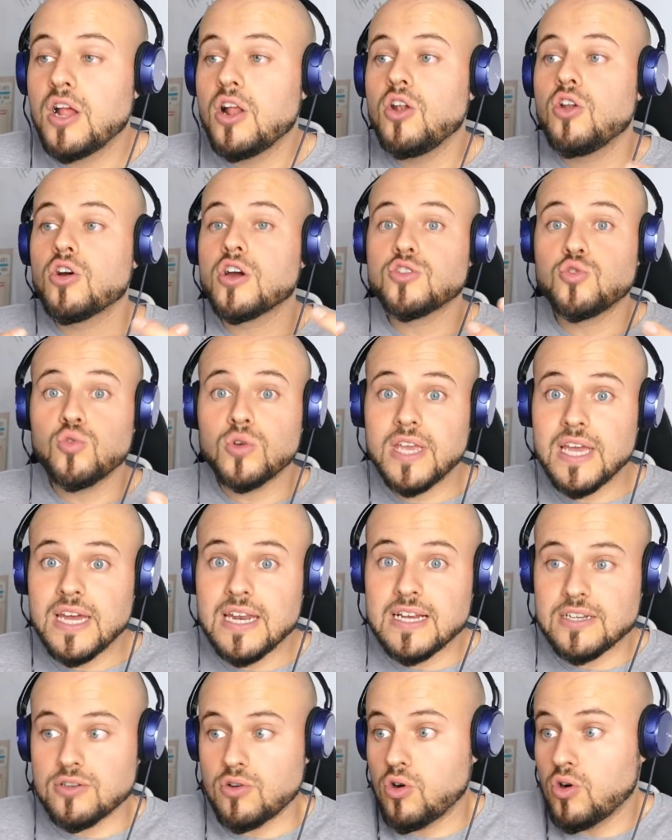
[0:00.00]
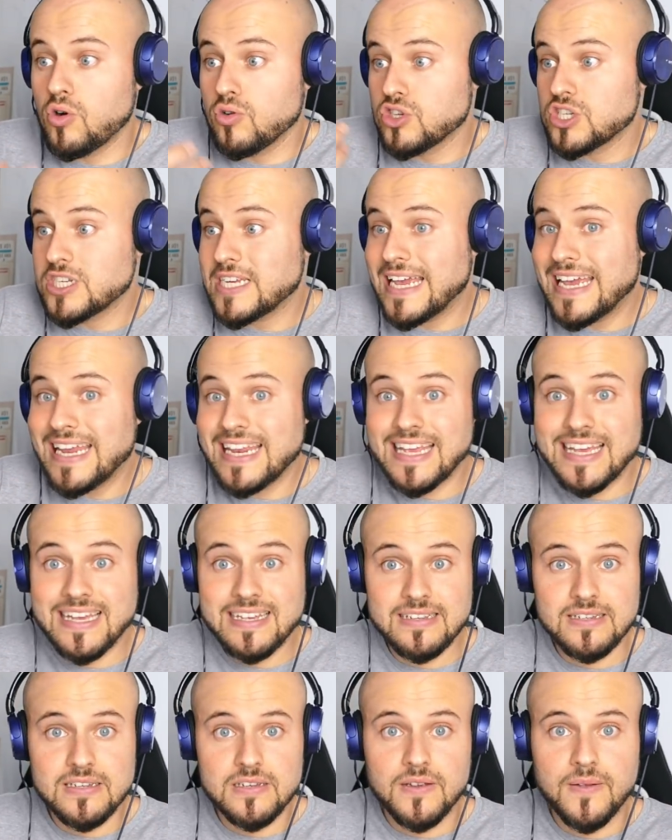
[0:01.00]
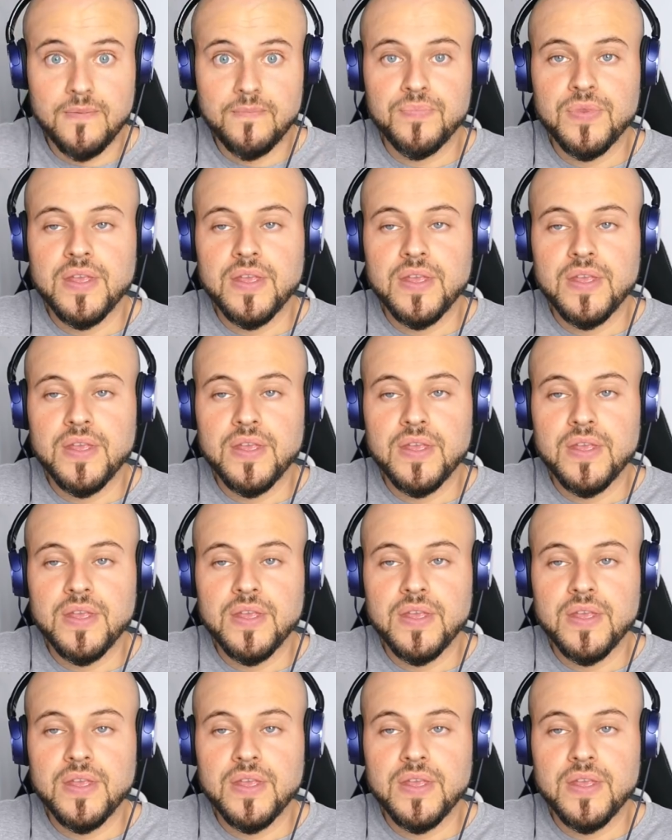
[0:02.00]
lo que tú quieras, o con series.